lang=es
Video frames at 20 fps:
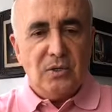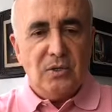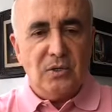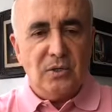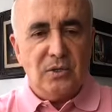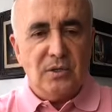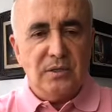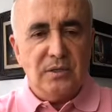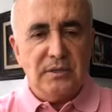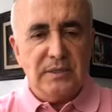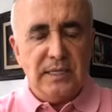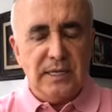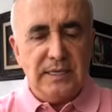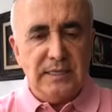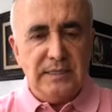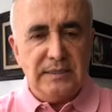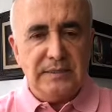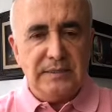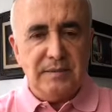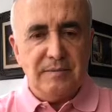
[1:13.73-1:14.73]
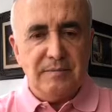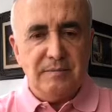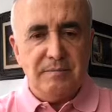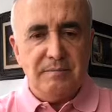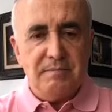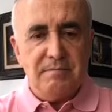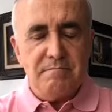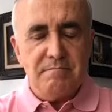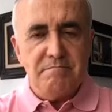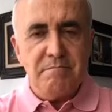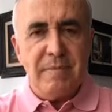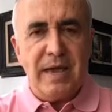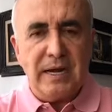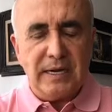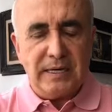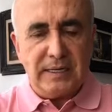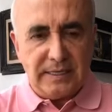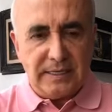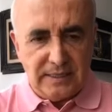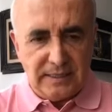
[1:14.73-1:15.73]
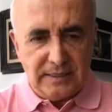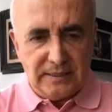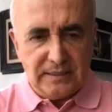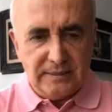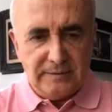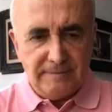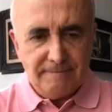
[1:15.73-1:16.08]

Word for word: o Denise Merker.